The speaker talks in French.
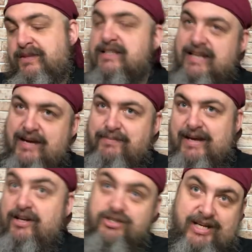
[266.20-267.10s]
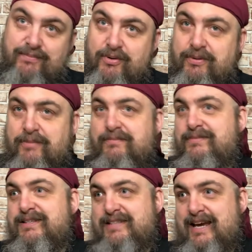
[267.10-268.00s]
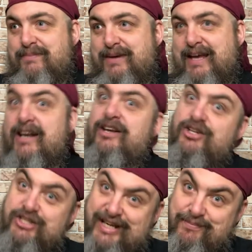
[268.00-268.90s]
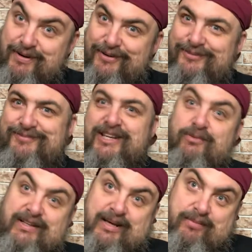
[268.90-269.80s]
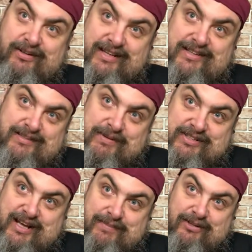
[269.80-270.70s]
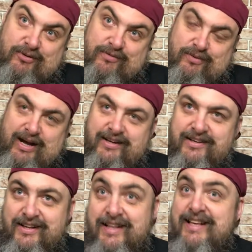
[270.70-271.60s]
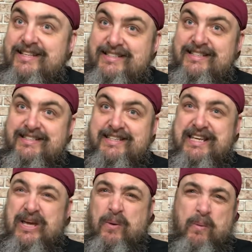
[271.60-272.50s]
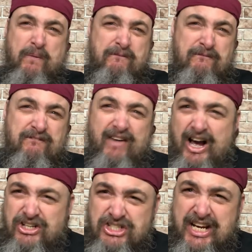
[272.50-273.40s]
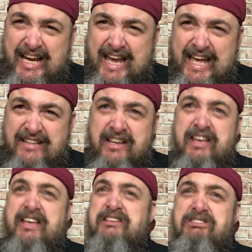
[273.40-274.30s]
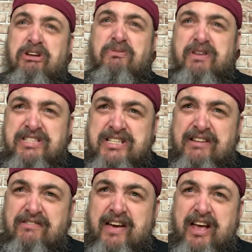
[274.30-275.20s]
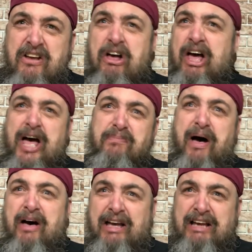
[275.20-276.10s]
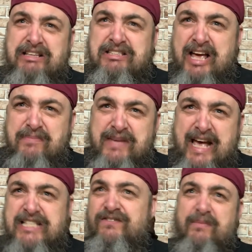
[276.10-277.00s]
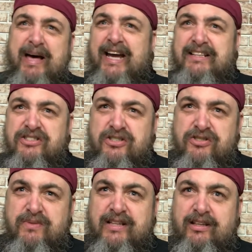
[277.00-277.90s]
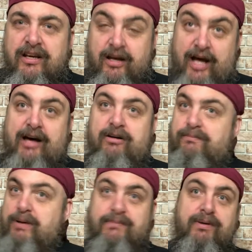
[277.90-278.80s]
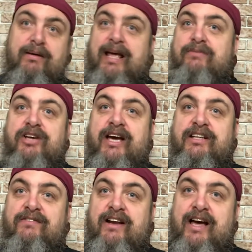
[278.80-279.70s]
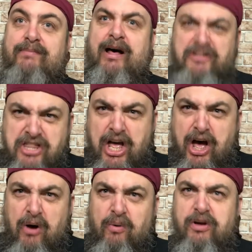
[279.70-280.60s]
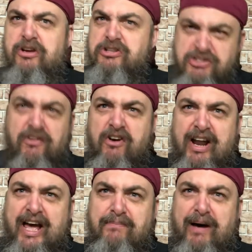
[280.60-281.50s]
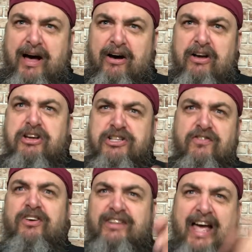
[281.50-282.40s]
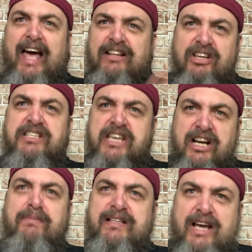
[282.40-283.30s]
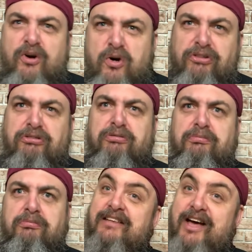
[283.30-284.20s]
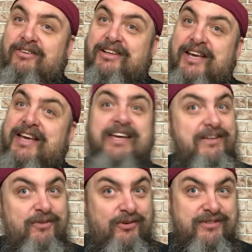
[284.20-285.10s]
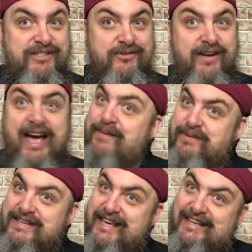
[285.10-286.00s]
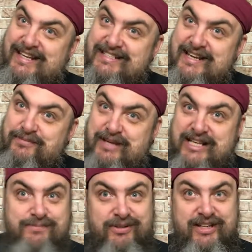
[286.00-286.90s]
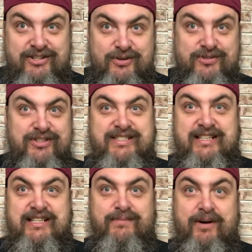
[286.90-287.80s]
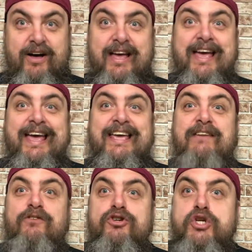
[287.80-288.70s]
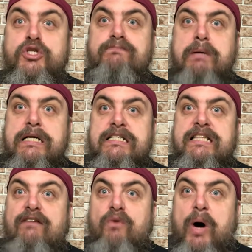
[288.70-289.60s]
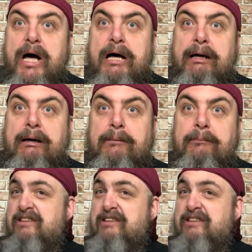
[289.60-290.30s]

Ça rappelle, je réponds pas ça rappelle. Je réponds. Ça doit être important si personne ne rappelle trois fois. Si le CEO, fâché raide, c'est quoi ces affaires-là? Rapport à 400$, tu vas m'arrêter ça de suite. Ah, pas de problème, j'arrête de faire le rapport. Non! Je veux le rapport. Je veux que tu arrêtes de dire comment ça coûte. Donc, il veut continuer à payer 400$ pour quelque chose qu'il n'utilise pas. Il veut juste pas le savoir.